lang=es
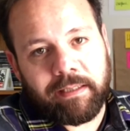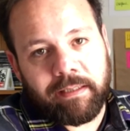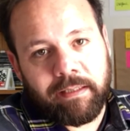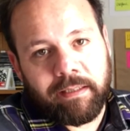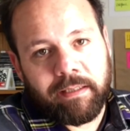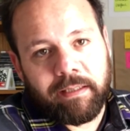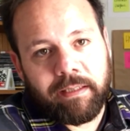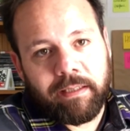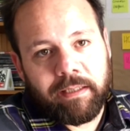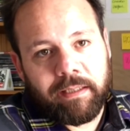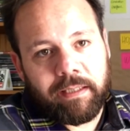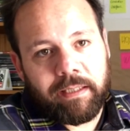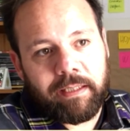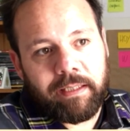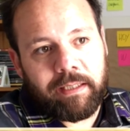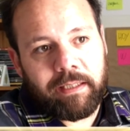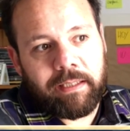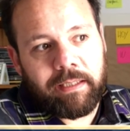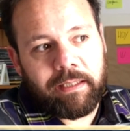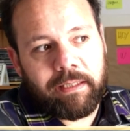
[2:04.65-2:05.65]

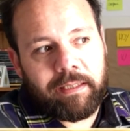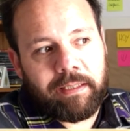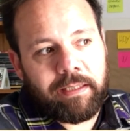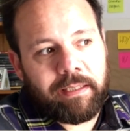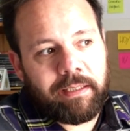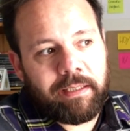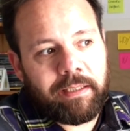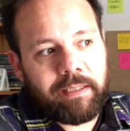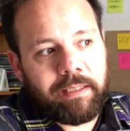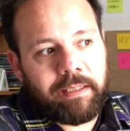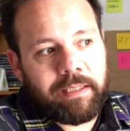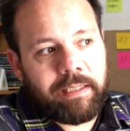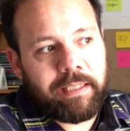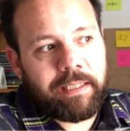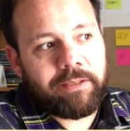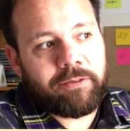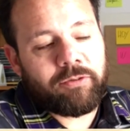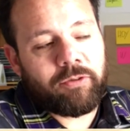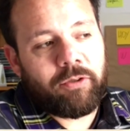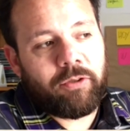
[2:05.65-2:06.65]
Eh, y,
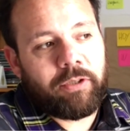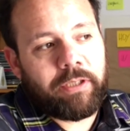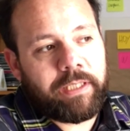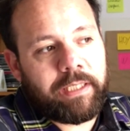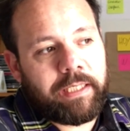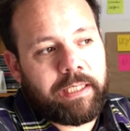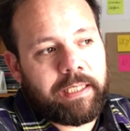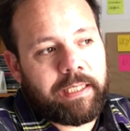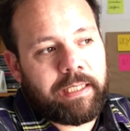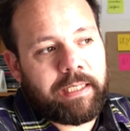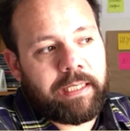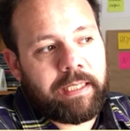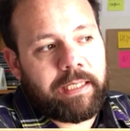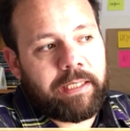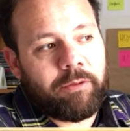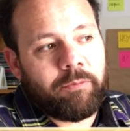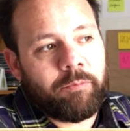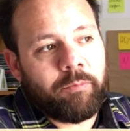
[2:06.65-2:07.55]
eso y,